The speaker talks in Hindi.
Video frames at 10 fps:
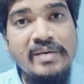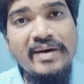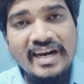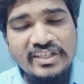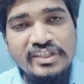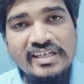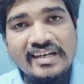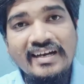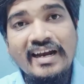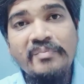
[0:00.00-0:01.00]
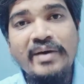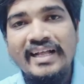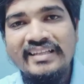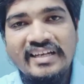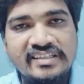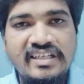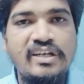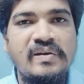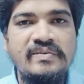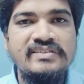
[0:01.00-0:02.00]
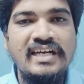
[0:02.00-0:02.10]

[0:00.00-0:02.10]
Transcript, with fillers: बीमा राशि की अगर हम बात करते हैं